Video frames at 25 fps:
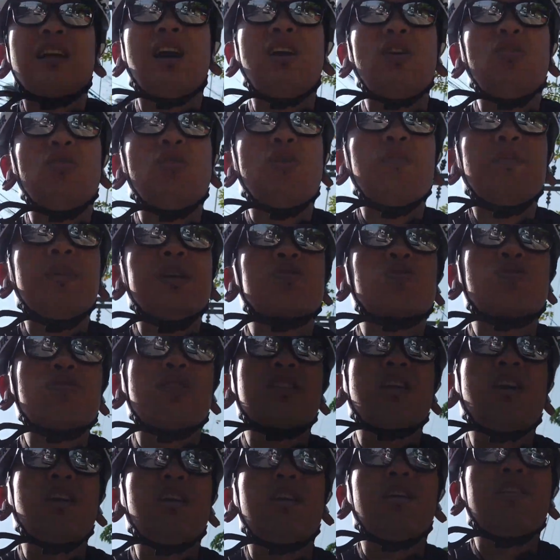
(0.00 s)
然后我们说
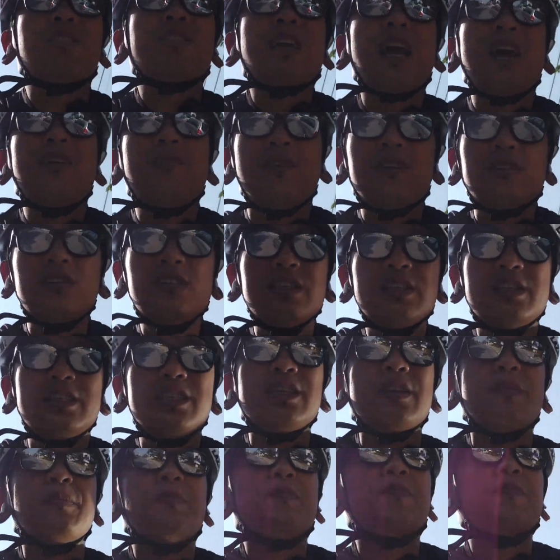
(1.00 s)
到看房日
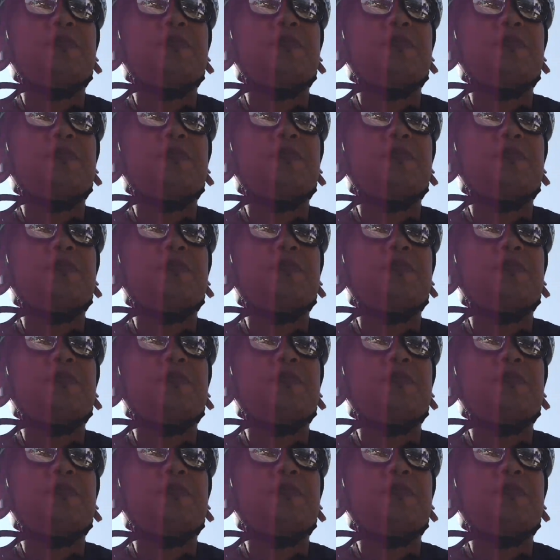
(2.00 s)
记，